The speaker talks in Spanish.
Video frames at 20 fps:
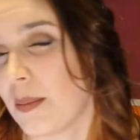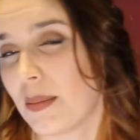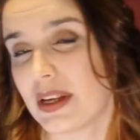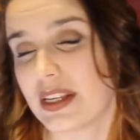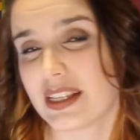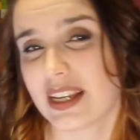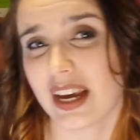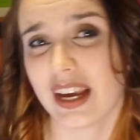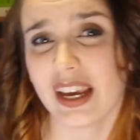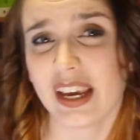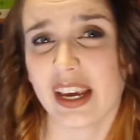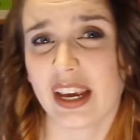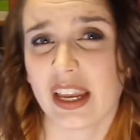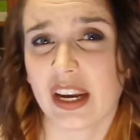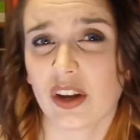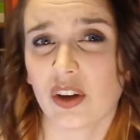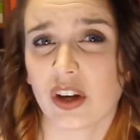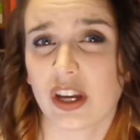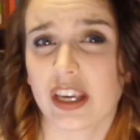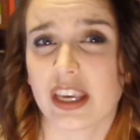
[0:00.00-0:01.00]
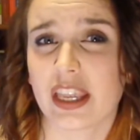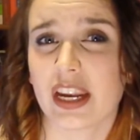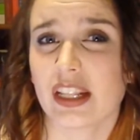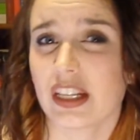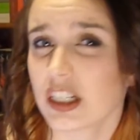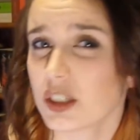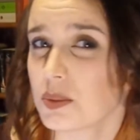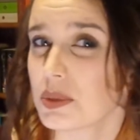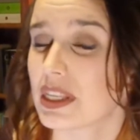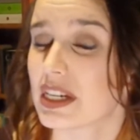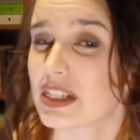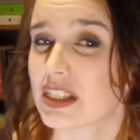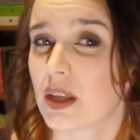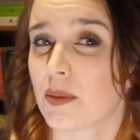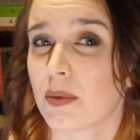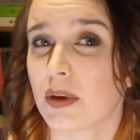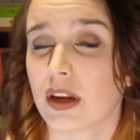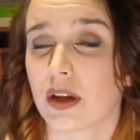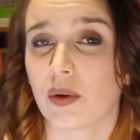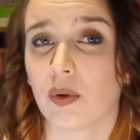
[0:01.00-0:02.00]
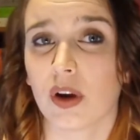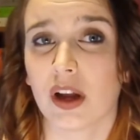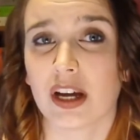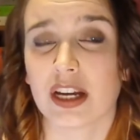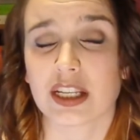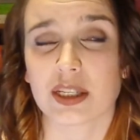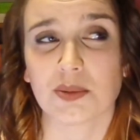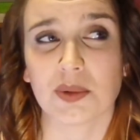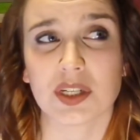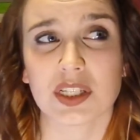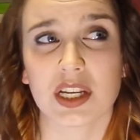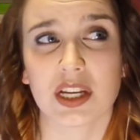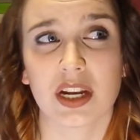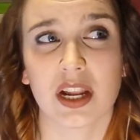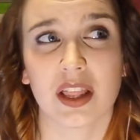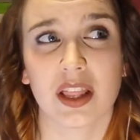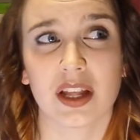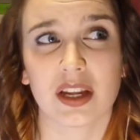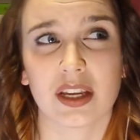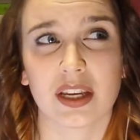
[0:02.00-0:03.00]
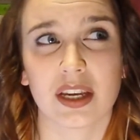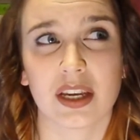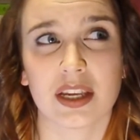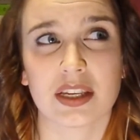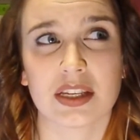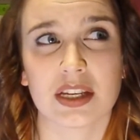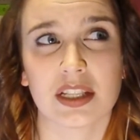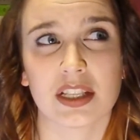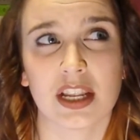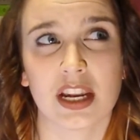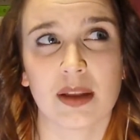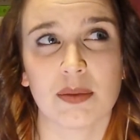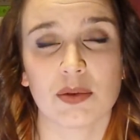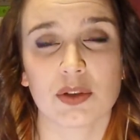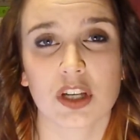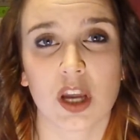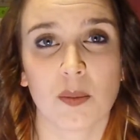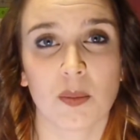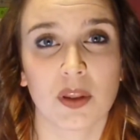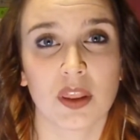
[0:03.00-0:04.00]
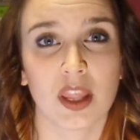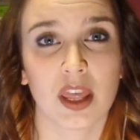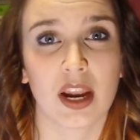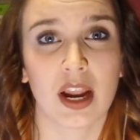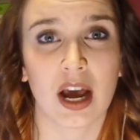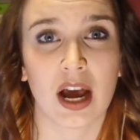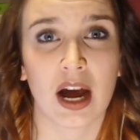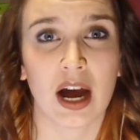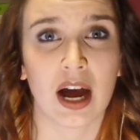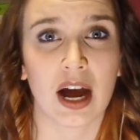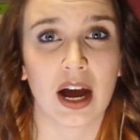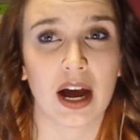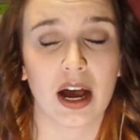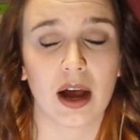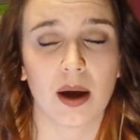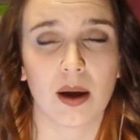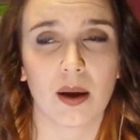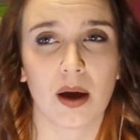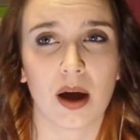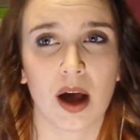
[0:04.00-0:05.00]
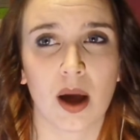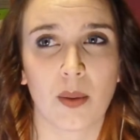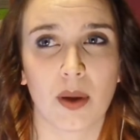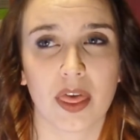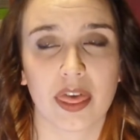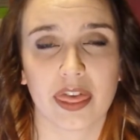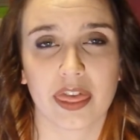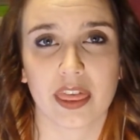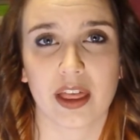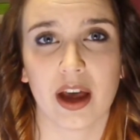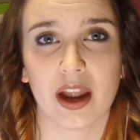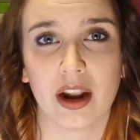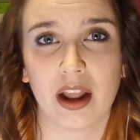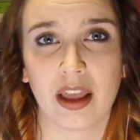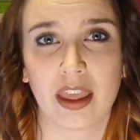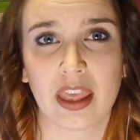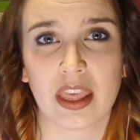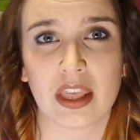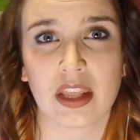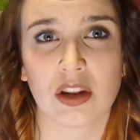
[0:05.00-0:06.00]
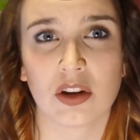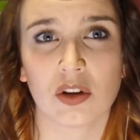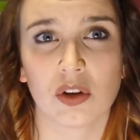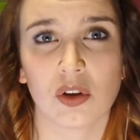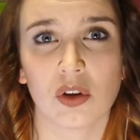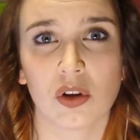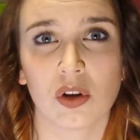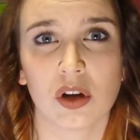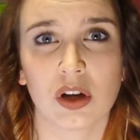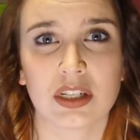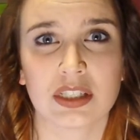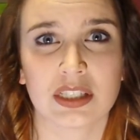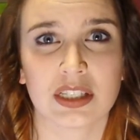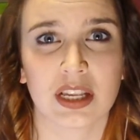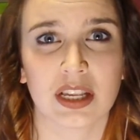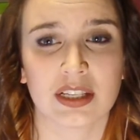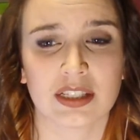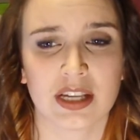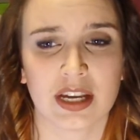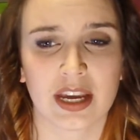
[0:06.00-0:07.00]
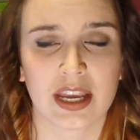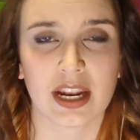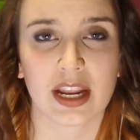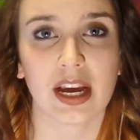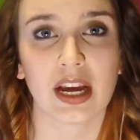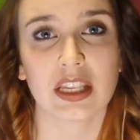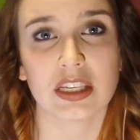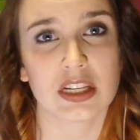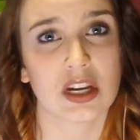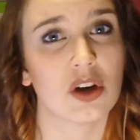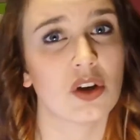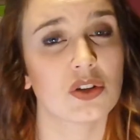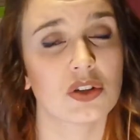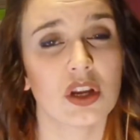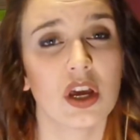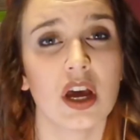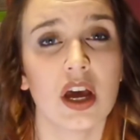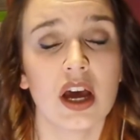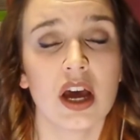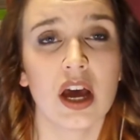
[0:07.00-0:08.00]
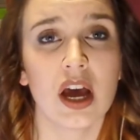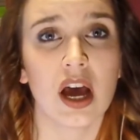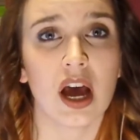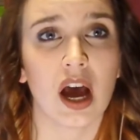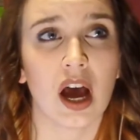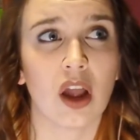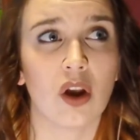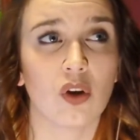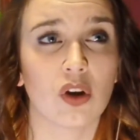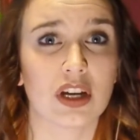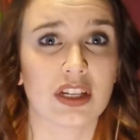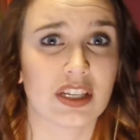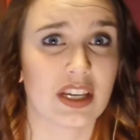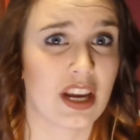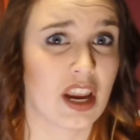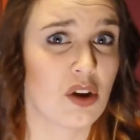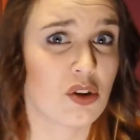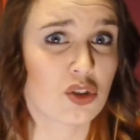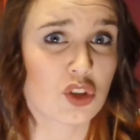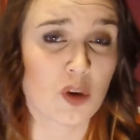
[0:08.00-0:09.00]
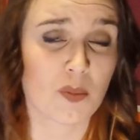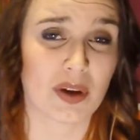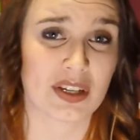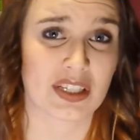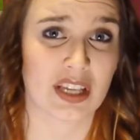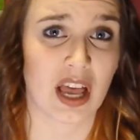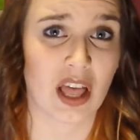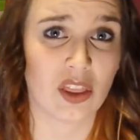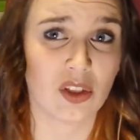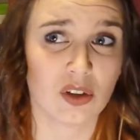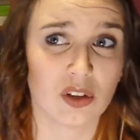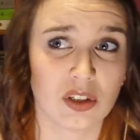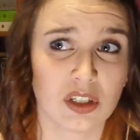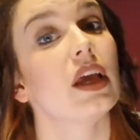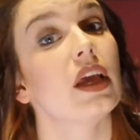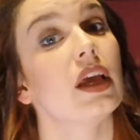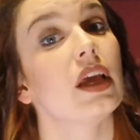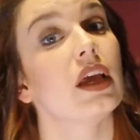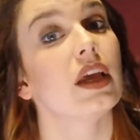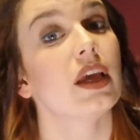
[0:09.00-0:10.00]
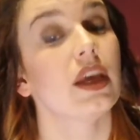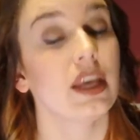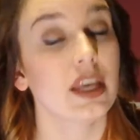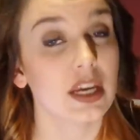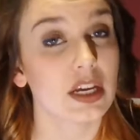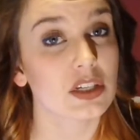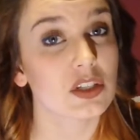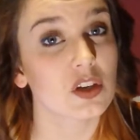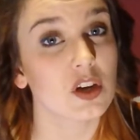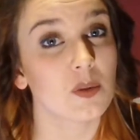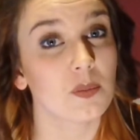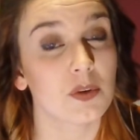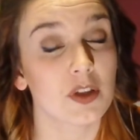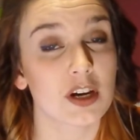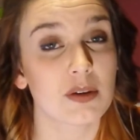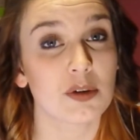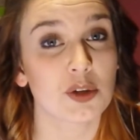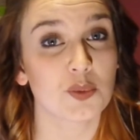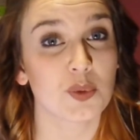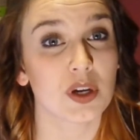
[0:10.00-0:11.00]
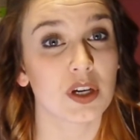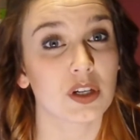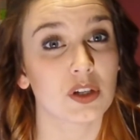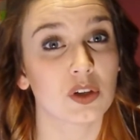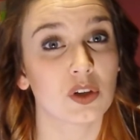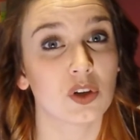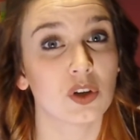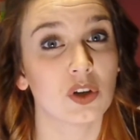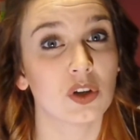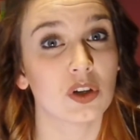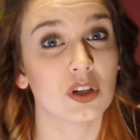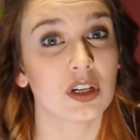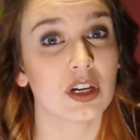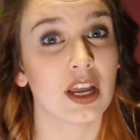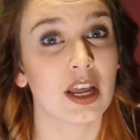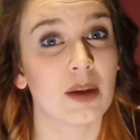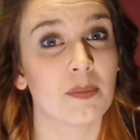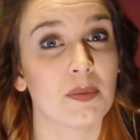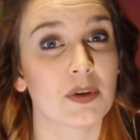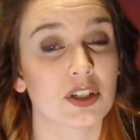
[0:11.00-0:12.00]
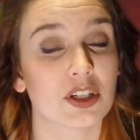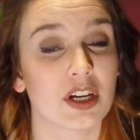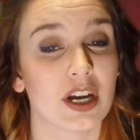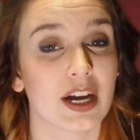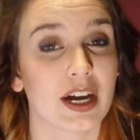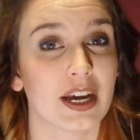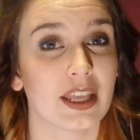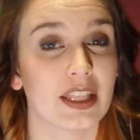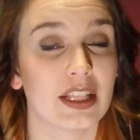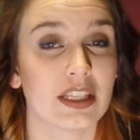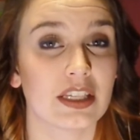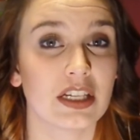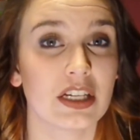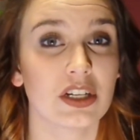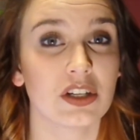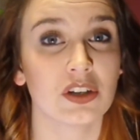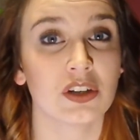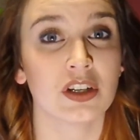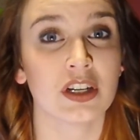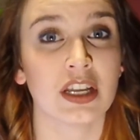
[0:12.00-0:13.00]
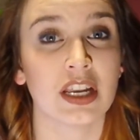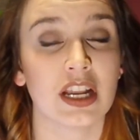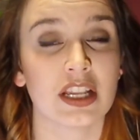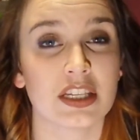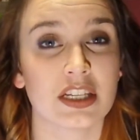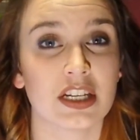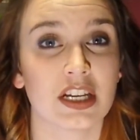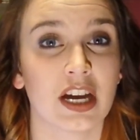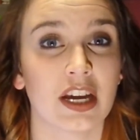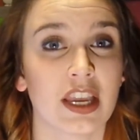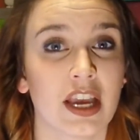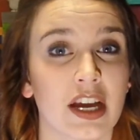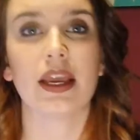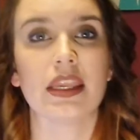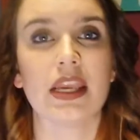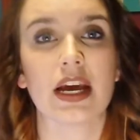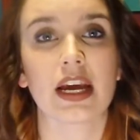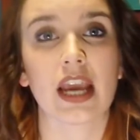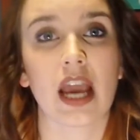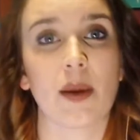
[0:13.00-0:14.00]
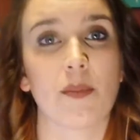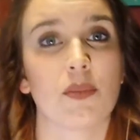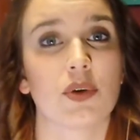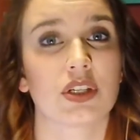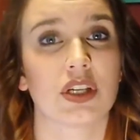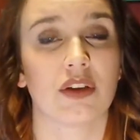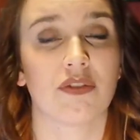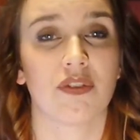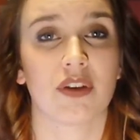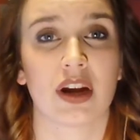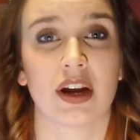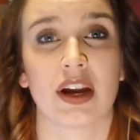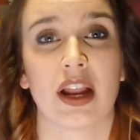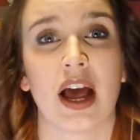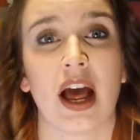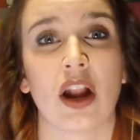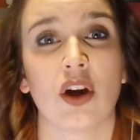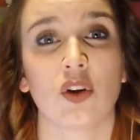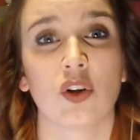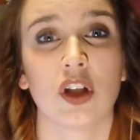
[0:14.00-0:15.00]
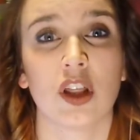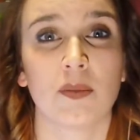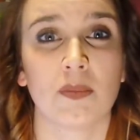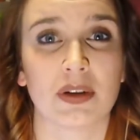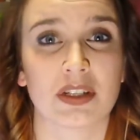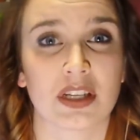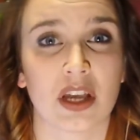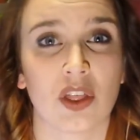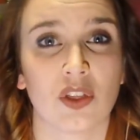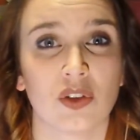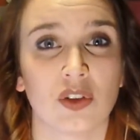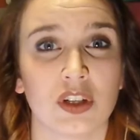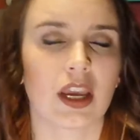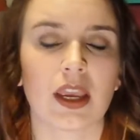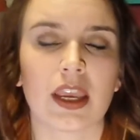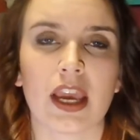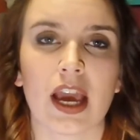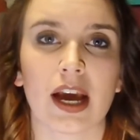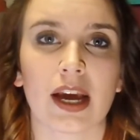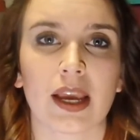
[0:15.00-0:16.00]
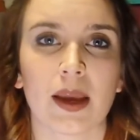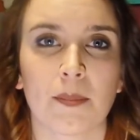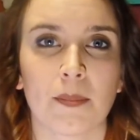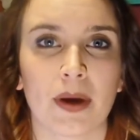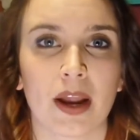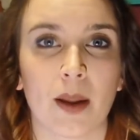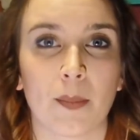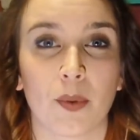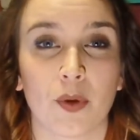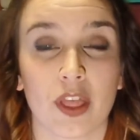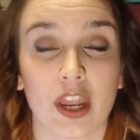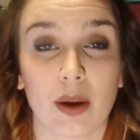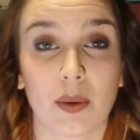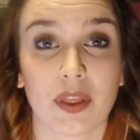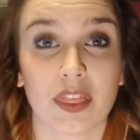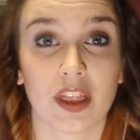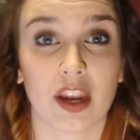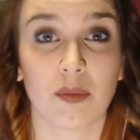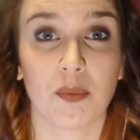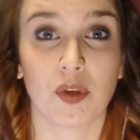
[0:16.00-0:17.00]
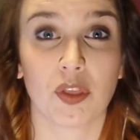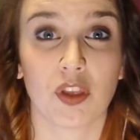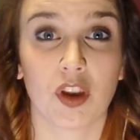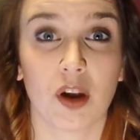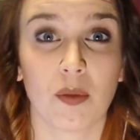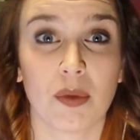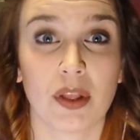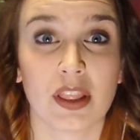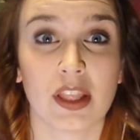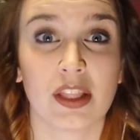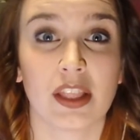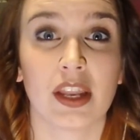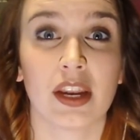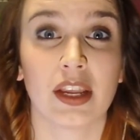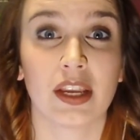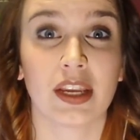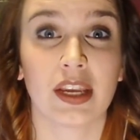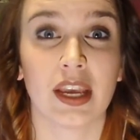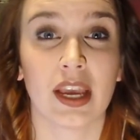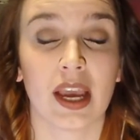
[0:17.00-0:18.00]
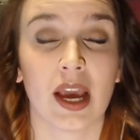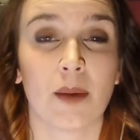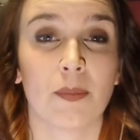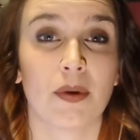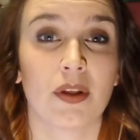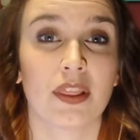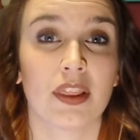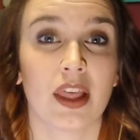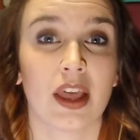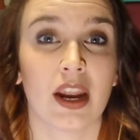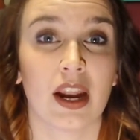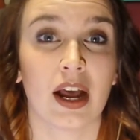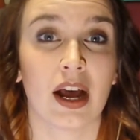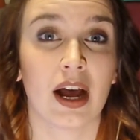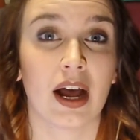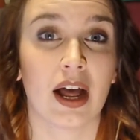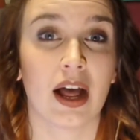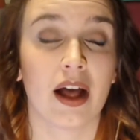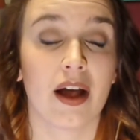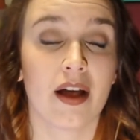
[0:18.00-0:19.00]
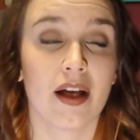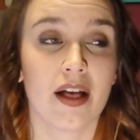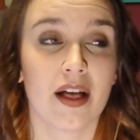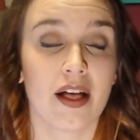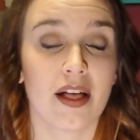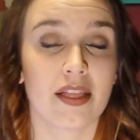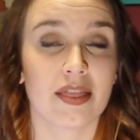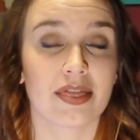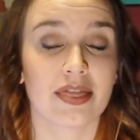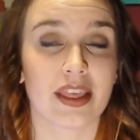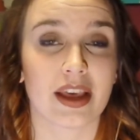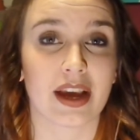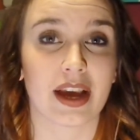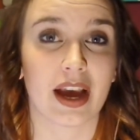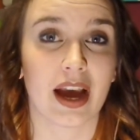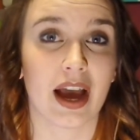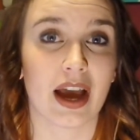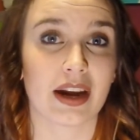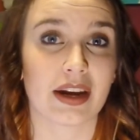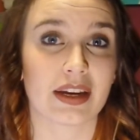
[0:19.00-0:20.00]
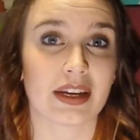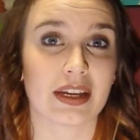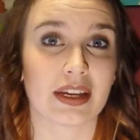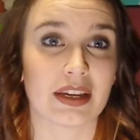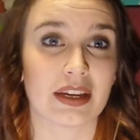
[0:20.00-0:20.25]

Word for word: El mensaje que creo que quiere transmitir esta película es más que nada que tenemos que aprender a avanzar y no seguir enganchados a lo que sería nuestro pasado. Y eso lo podremos ver con el personaje del chico y la chica, ya, que ambos se aferran a algo del pasado, ya que para poder avanzar emocionalmente tienen que aprender a dejar